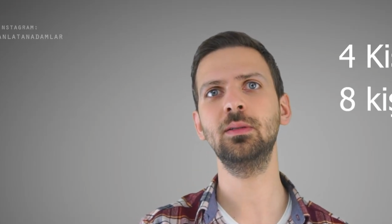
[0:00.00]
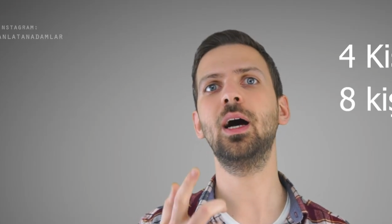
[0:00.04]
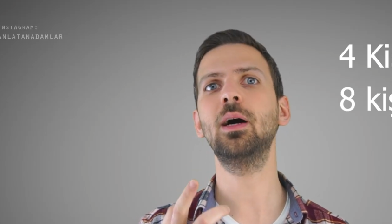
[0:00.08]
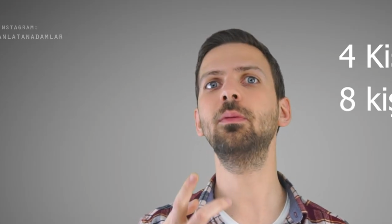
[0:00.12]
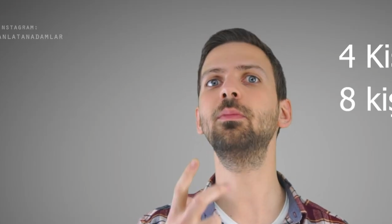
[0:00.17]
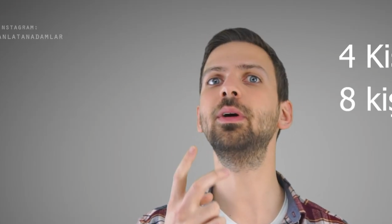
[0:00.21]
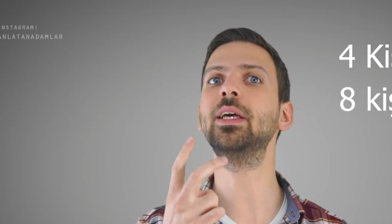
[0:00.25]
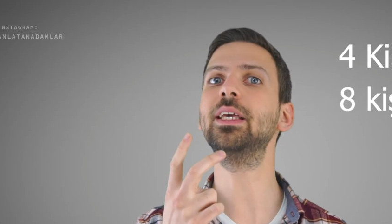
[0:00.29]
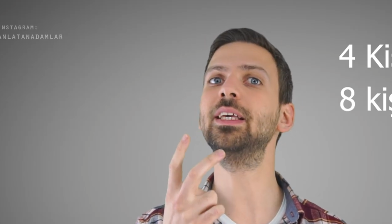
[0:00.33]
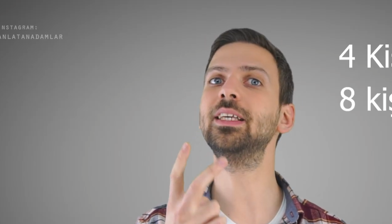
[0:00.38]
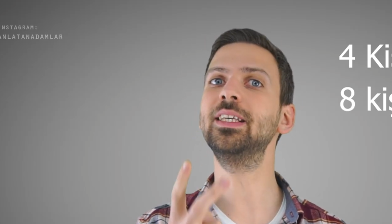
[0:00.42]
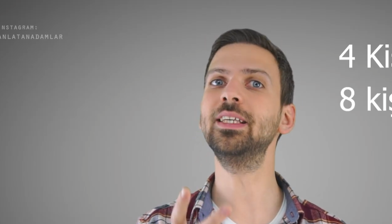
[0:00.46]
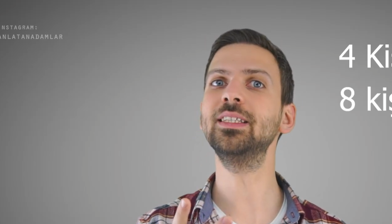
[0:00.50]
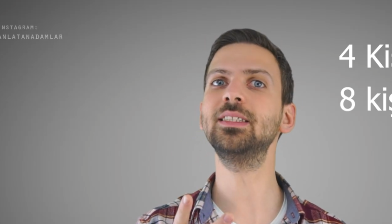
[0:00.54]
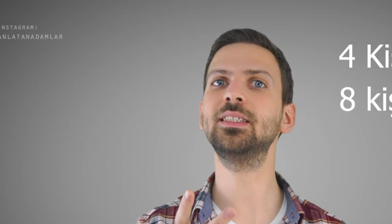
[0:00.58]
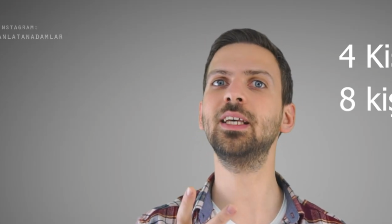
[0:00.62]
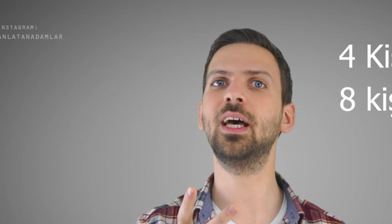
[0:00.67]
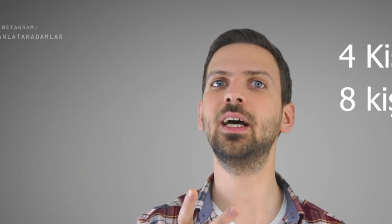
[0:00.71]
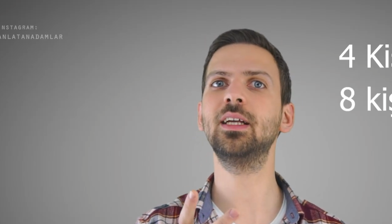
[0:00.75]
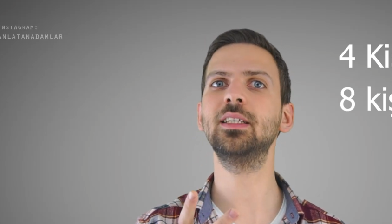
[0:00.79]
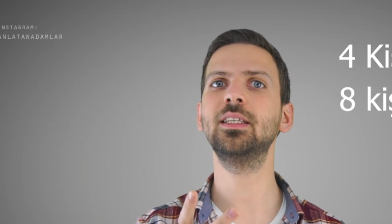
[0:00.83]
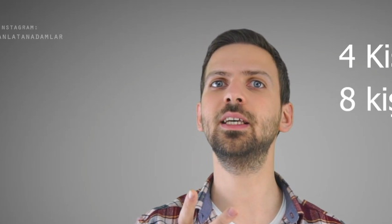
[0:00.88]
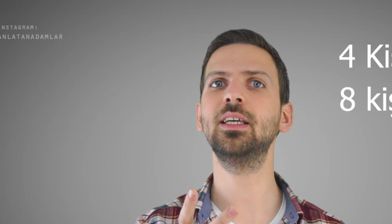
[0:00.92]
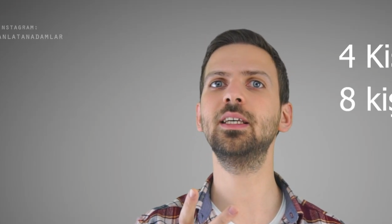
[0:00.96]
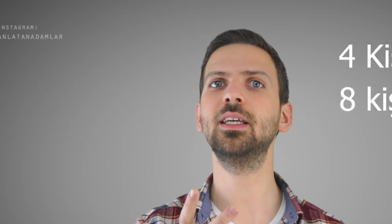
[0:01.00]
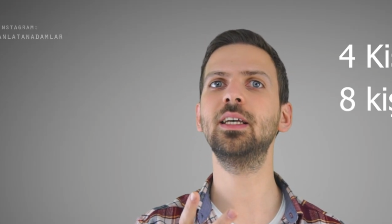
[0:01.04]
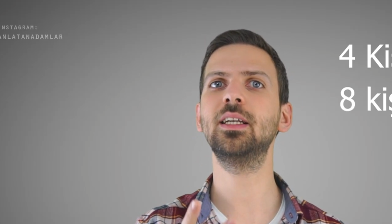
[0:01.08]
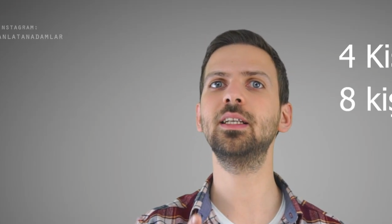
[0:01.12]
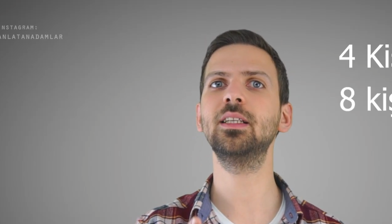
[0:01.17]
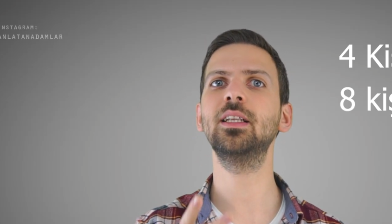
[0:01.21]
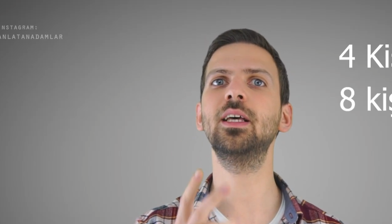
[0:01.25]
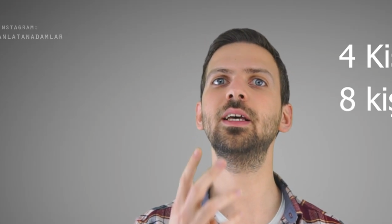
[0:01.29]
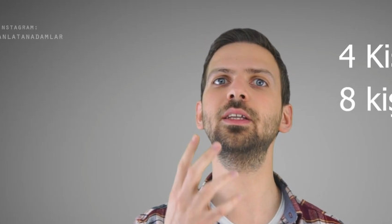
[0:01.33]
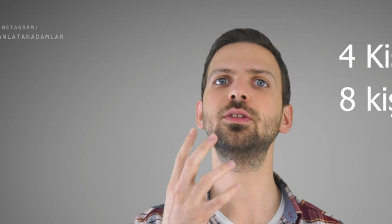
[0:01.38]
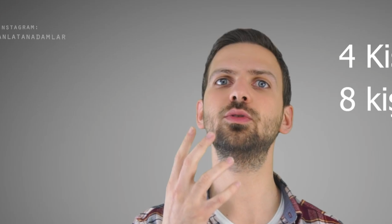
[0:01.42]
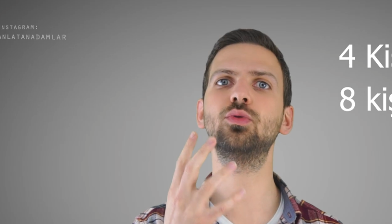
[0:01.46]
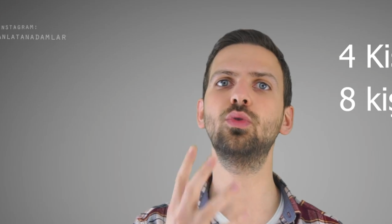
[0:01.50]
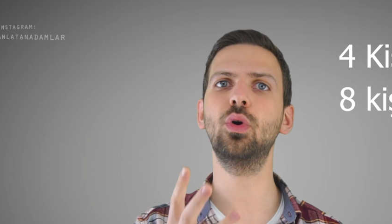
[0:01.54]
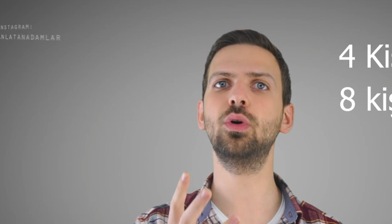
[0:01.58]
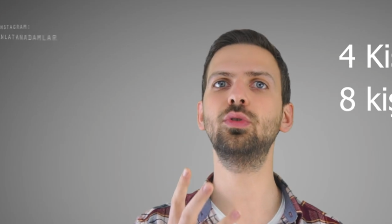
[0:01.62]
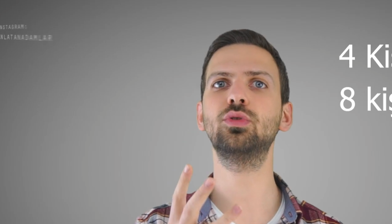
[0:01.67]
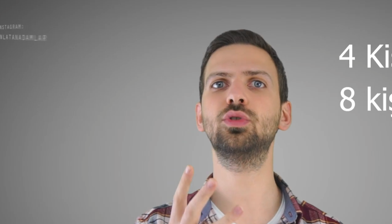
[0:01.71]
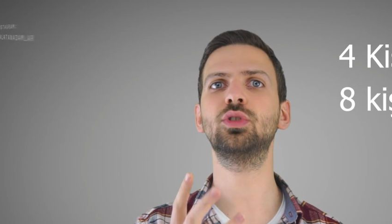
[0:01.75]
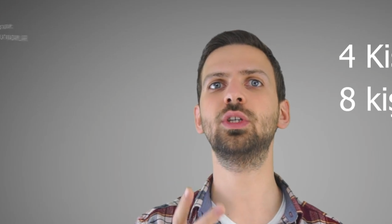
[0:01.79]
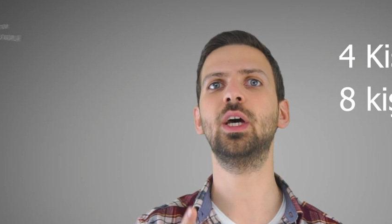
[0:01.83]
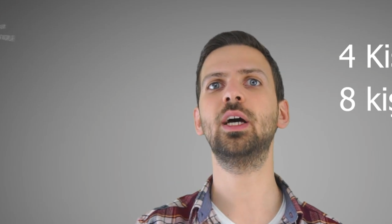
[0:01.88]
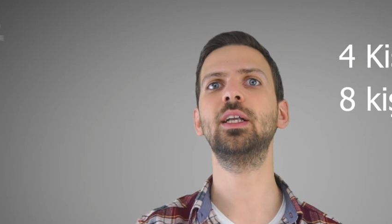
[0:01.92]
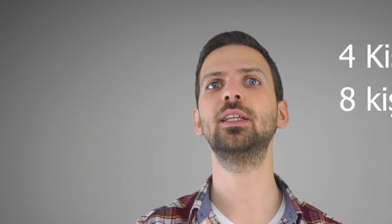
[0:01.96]
ama 2 saniye yerine
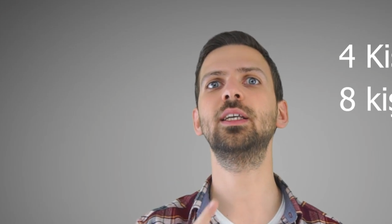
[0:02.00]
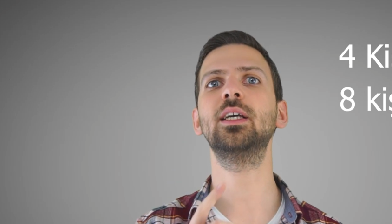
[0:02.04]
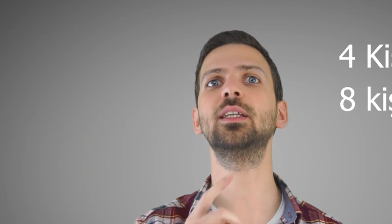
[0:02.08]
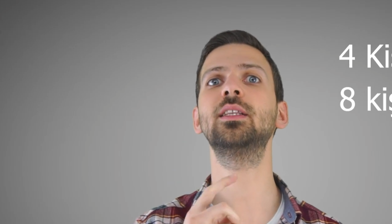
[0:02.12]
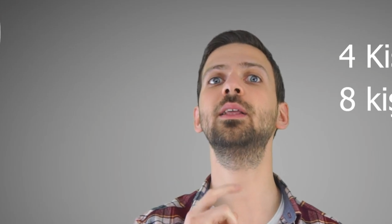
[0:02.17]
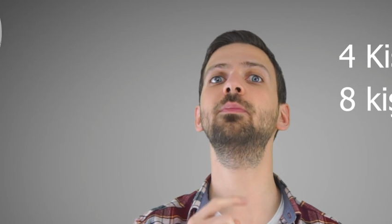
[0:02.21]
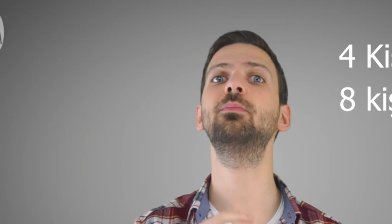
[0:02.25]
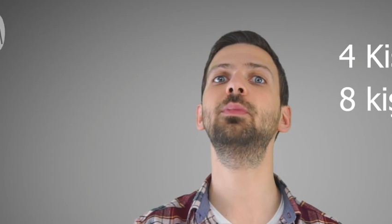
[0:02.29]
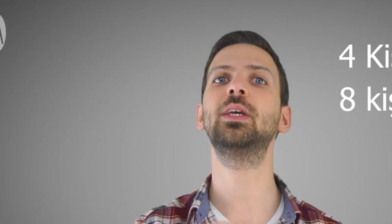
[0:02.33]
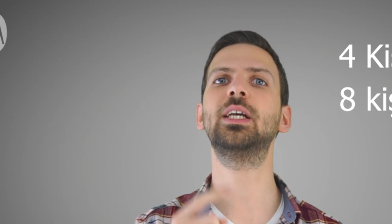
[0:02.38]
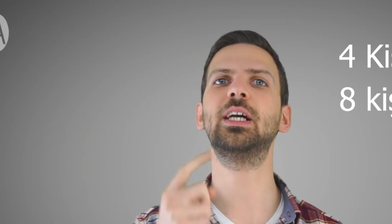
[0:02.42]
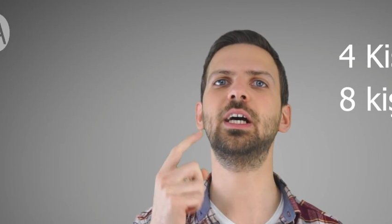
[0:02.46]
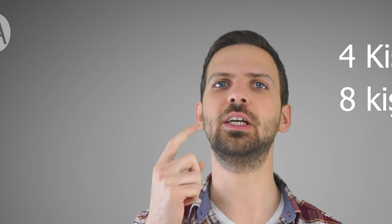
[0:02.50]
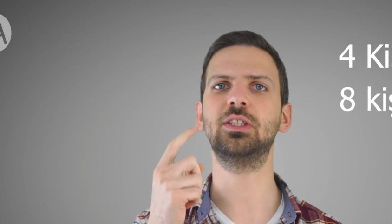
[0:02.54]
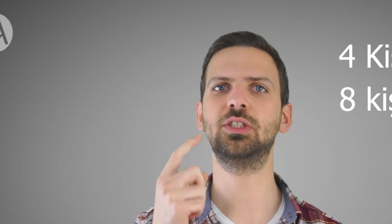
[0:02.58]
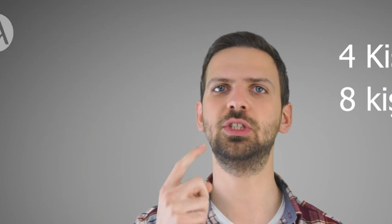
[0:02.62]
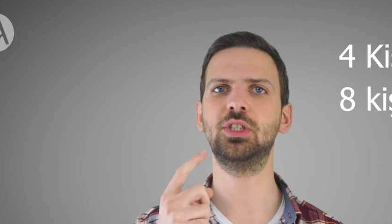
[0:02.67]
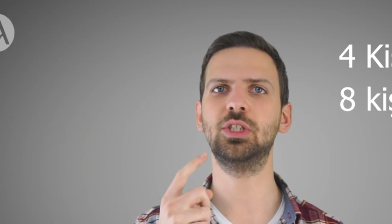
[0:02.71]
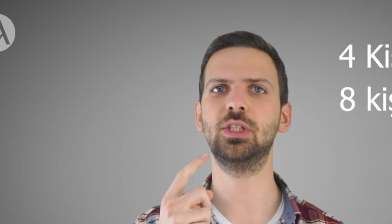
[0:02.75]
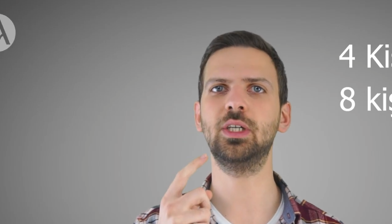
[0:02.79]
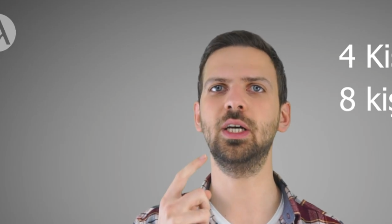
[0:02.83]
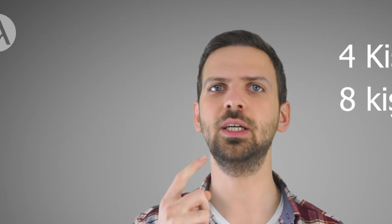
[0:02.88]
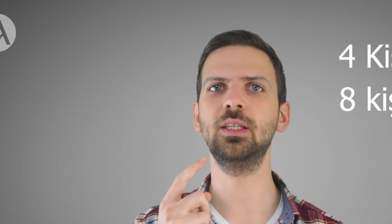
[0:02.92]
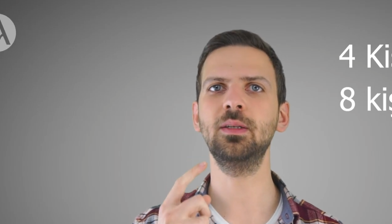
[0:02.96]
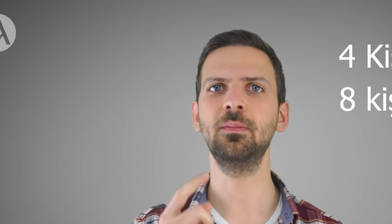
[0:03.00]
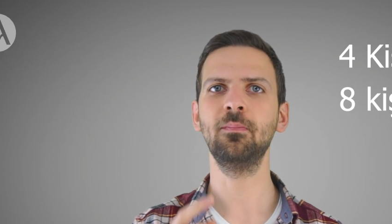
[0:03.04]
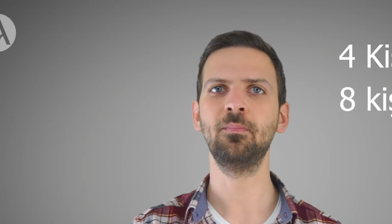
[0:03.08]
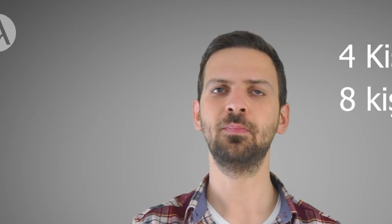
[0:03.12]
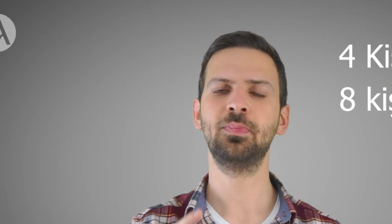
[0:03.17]
4 saniyede bir kat çıkar.